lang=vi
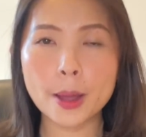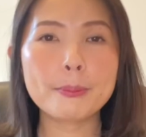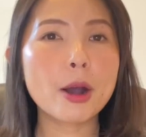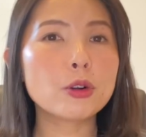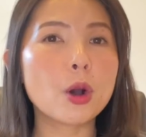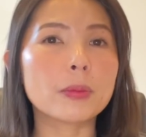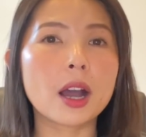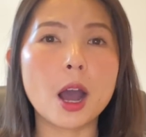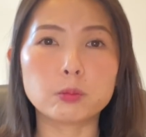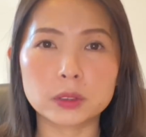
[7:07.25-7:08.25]
bao gồm có
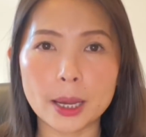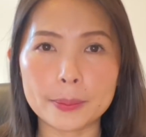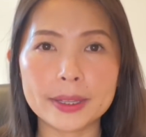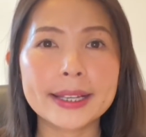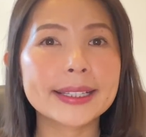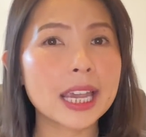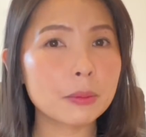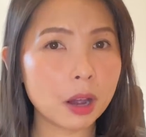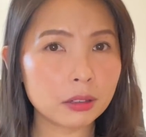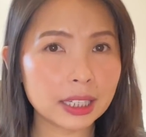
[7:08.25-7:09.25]
học tập, game
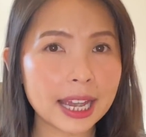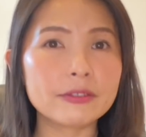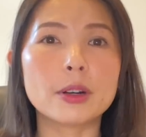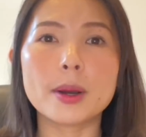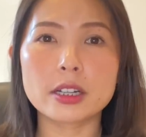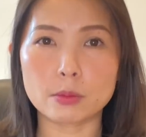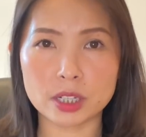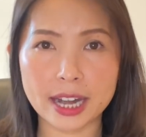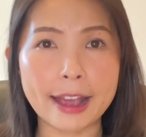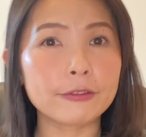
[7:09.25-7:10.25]
online và bất động
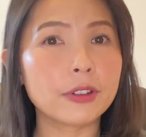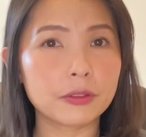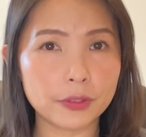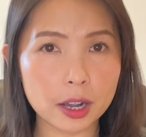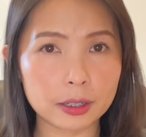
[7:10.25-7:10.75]
sản, vân vân.